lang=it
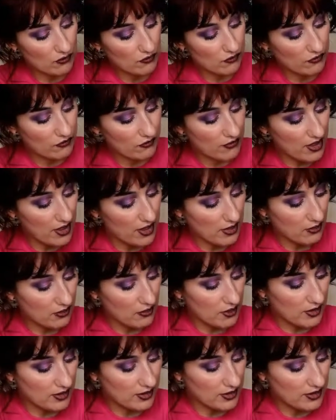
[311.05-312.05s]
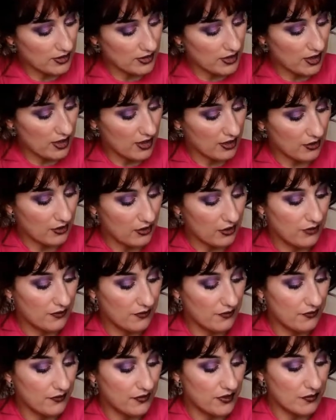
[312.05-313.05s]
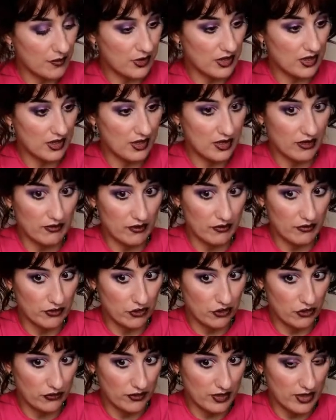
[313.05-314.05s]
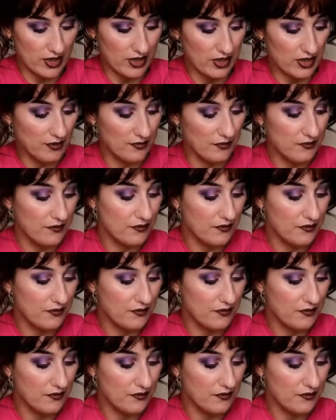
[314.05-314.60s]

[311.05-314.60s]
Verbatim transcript: un ferro all'interno aspettate che ve lo faccio vedere